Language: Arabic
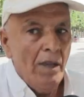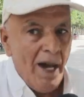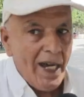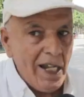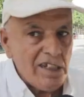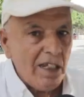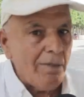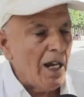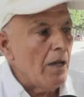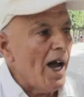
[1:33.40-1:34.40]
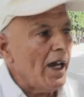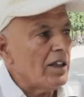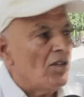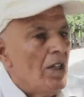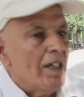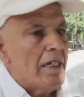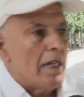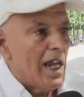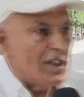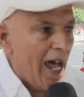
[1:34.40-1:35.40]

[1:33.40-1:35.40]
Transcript: معنا خرجت قبل الوقت آه،